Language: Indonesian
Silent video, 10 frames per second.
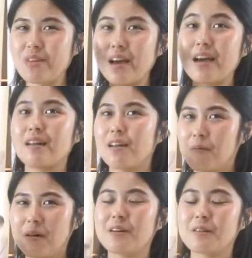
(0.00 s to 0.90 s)
banget enak
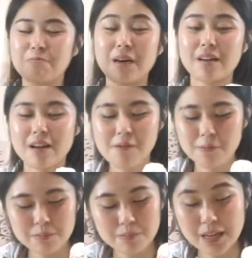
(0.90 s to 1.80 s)
banget parah
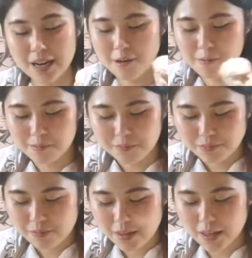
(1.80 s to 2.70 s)
parah
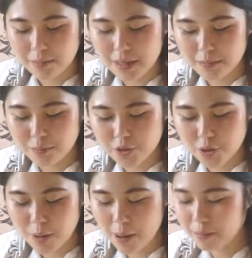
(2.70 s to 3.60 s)
enak banget
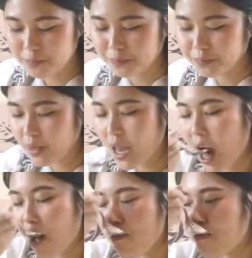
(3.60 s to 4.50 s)
coba
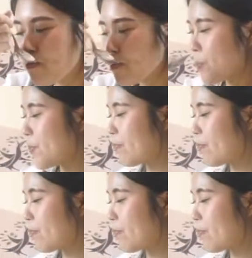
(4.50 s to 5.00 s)
hmm oke